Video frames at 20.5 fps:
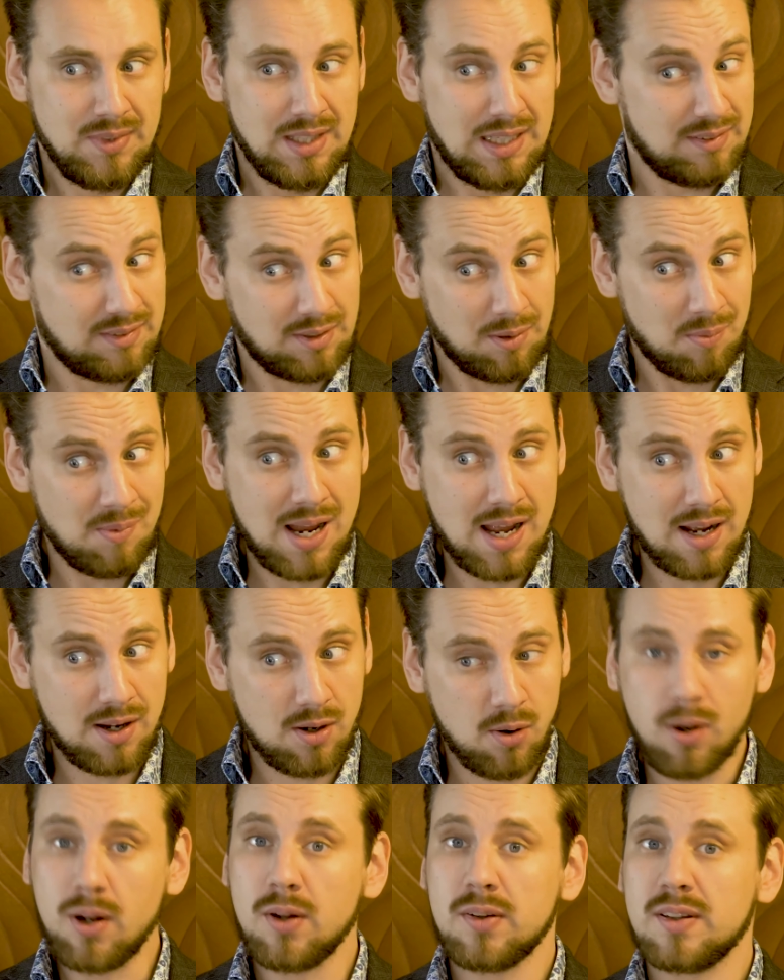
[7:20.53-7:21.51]
desto mehr
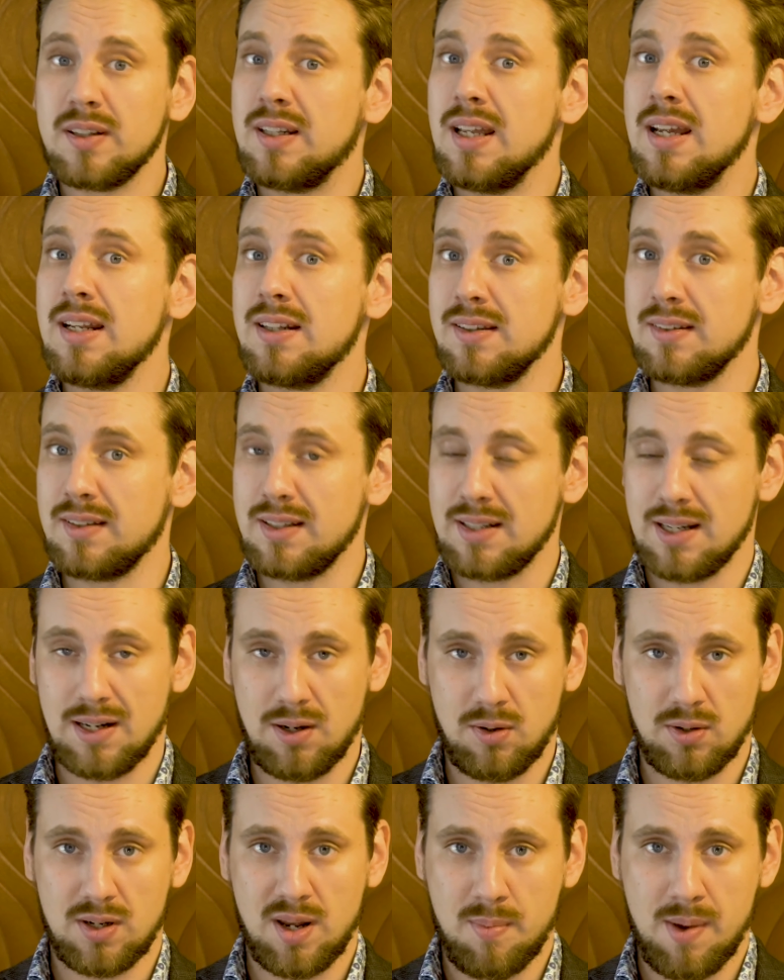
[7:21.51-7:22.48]
Kuriositäten sind dann
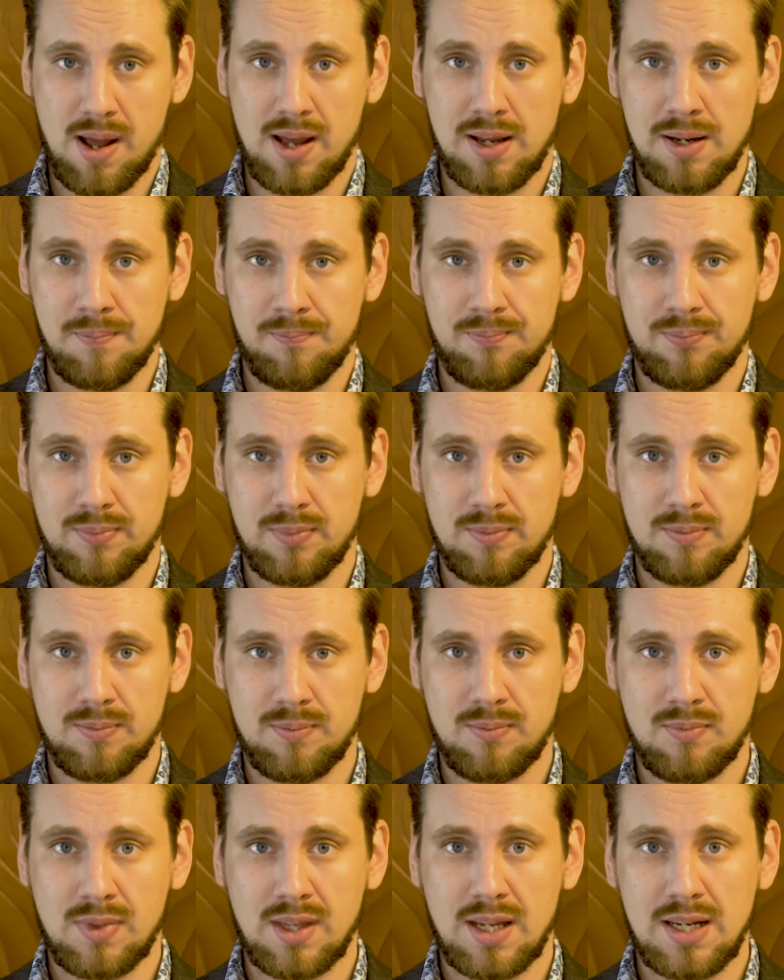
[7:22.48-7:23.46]
auch dabei.
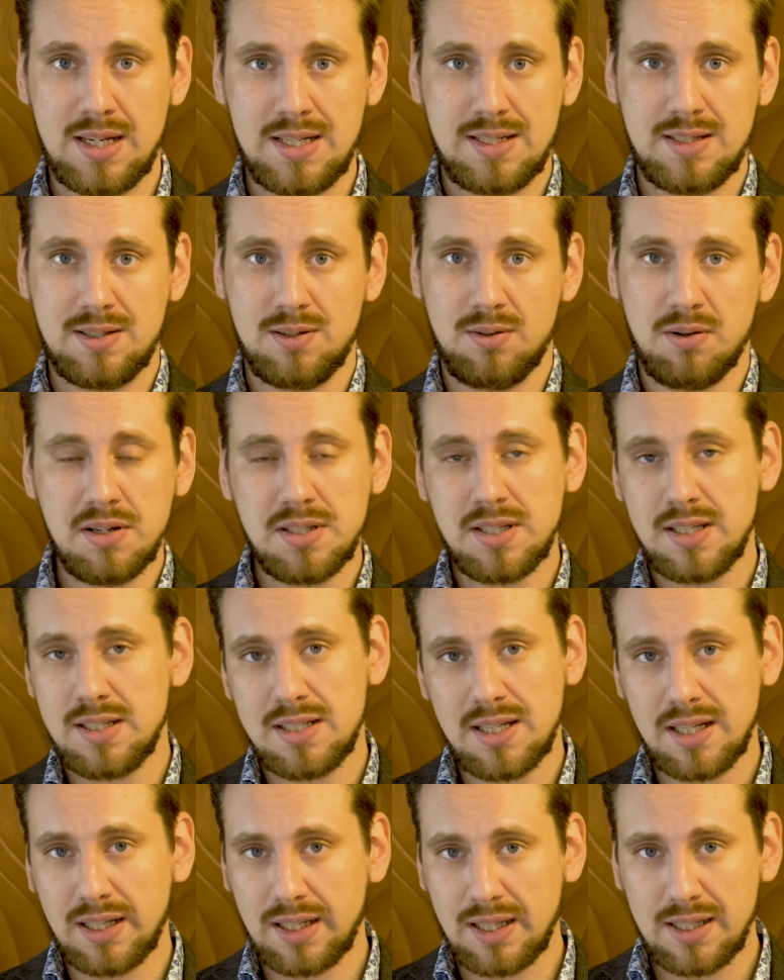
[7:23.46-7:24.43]
Mm, ich lösche
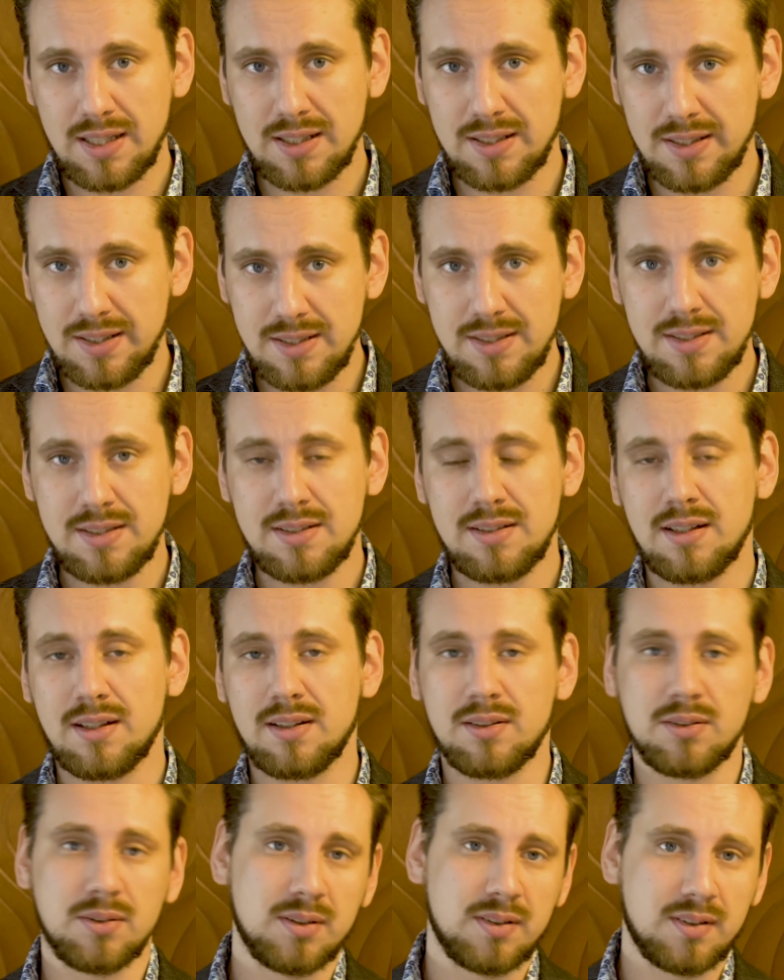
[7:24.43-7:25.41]
in der Regel nicht.
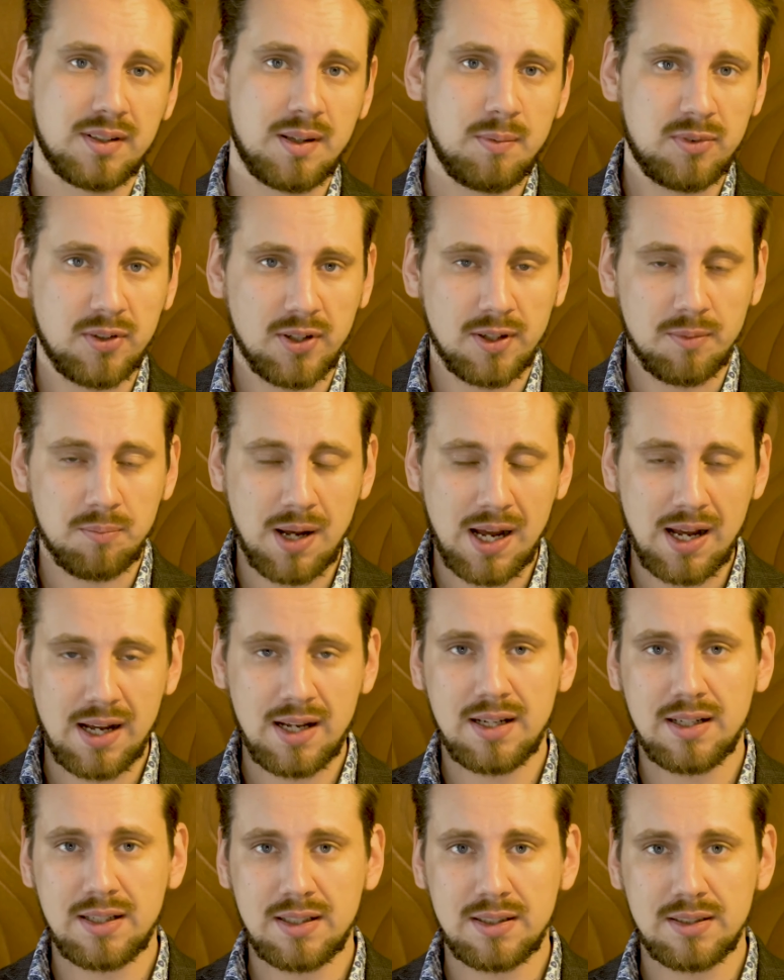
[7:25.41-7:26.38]
Also es gibt so ein
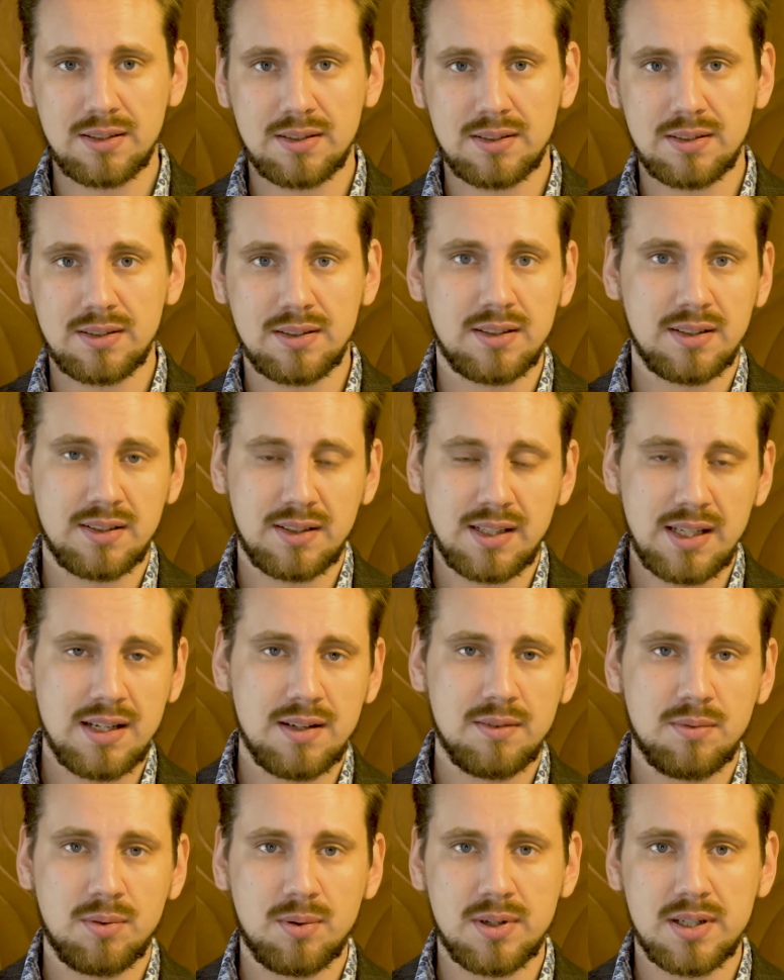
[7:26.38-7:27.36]
paar äh,
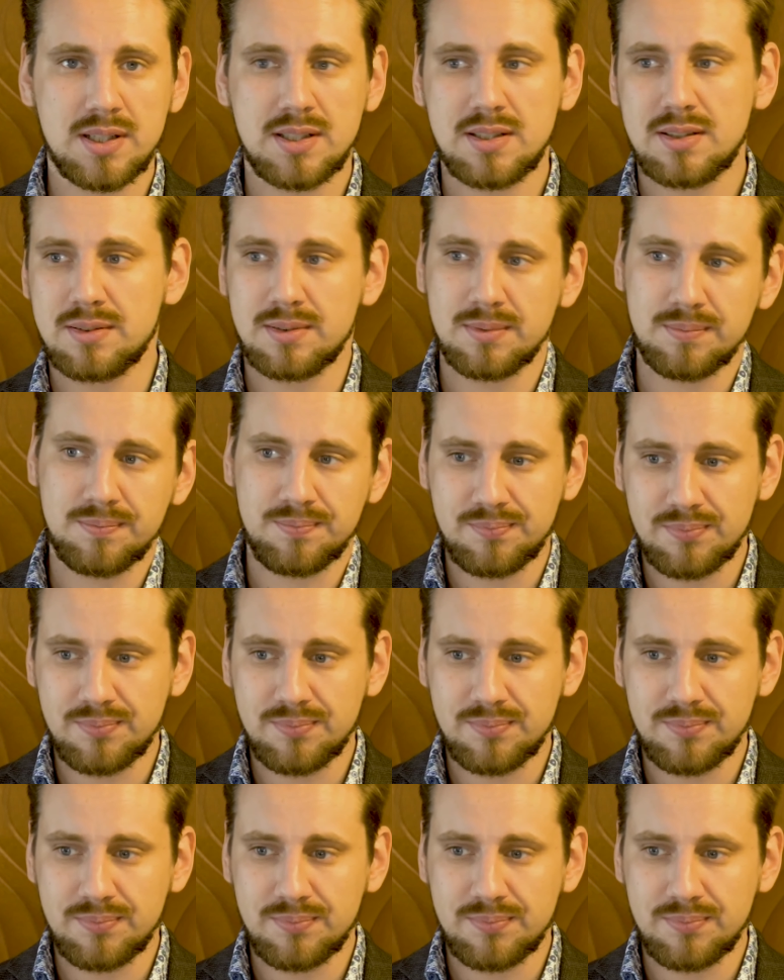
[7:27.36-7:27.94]
Dinge, wo ich